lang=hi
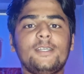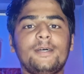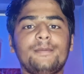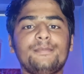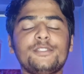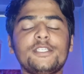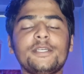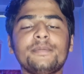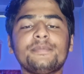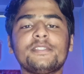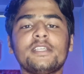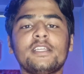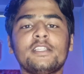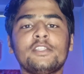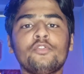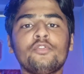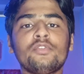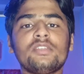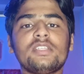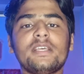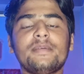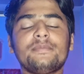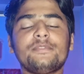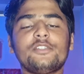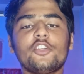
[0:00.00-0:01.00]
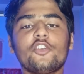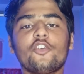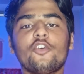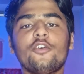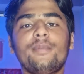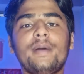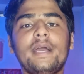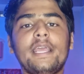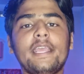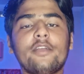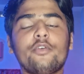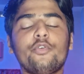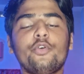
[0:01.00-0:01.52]
जब जब संजू सैमसन को
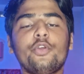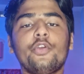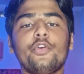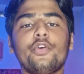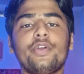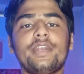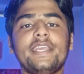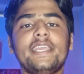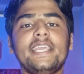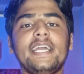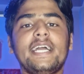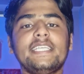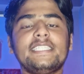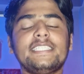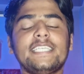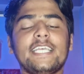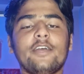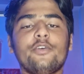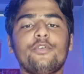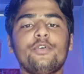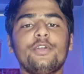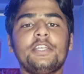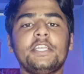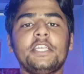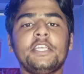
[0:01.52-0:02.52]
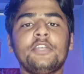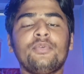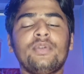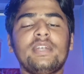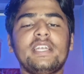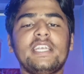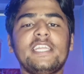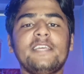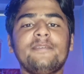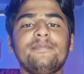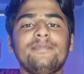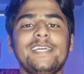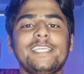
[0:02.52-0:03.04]
भाई कोई ओडियाई चाहे कोई
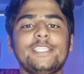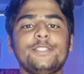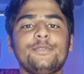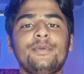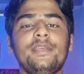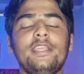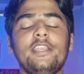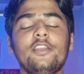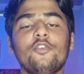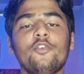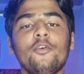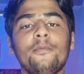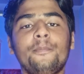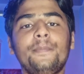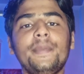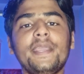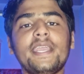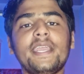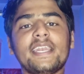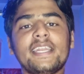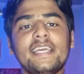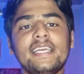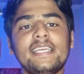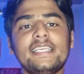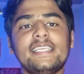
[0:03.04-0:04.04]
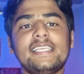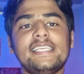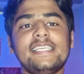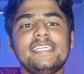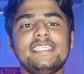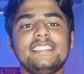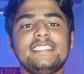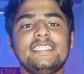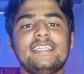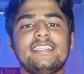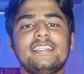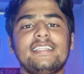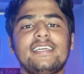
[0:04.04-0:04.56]
टी मैच में इनको पिक नहीं
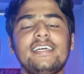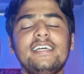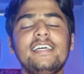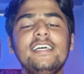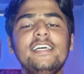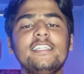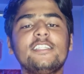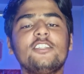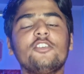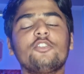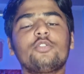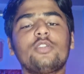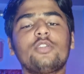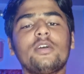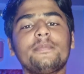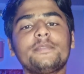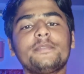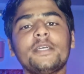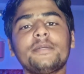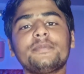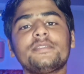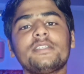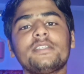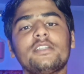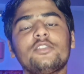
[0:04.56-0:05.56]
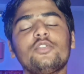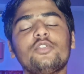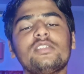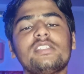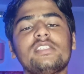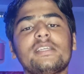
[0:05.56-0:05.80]
किया जाता तो तब तब संजू